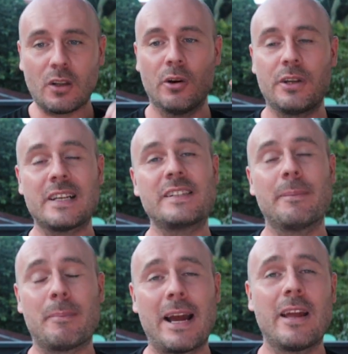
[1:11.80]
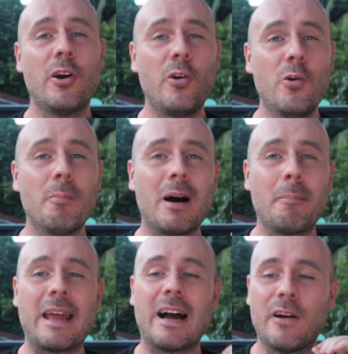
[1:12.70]
und dass sie bei immer
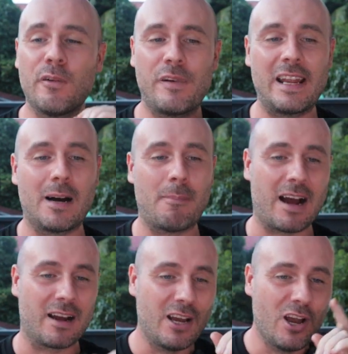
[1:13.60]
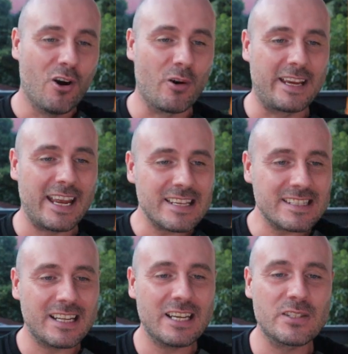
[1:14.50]
mehr Fehler machen. Und
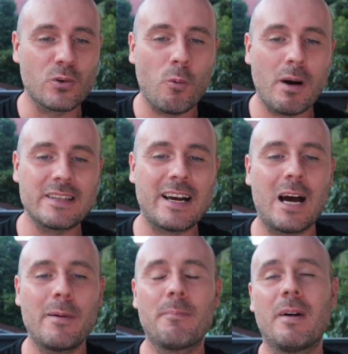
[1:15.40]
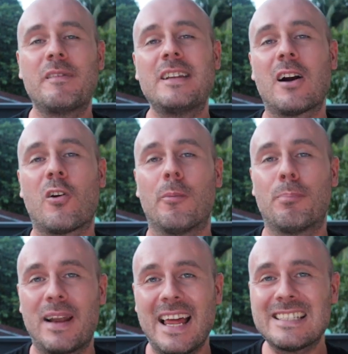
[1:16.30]
gestern ist Robert Habeck mal wieder
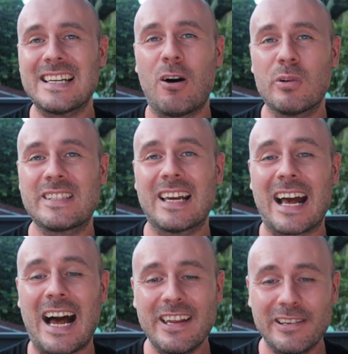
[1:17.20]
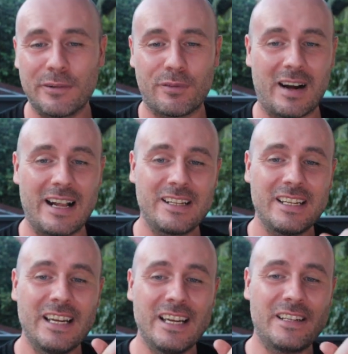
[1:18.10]
komplett aus der Reihe gefallen.
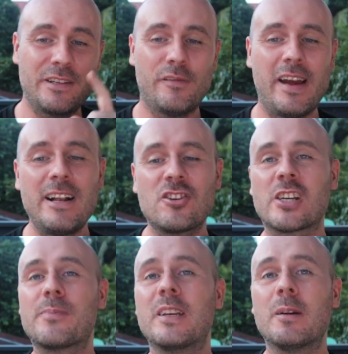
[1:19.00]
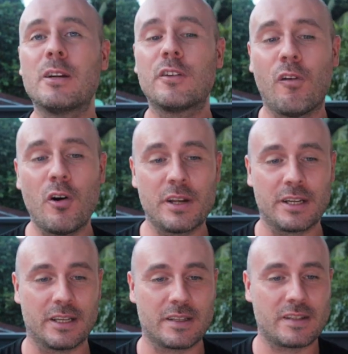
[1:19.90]
Die Welt schrieb nämlich
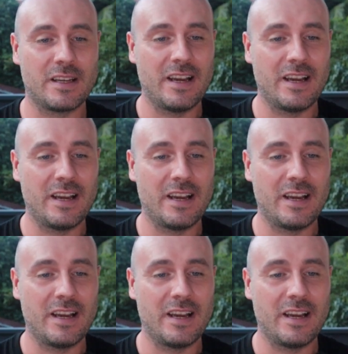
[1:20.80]
Folgendes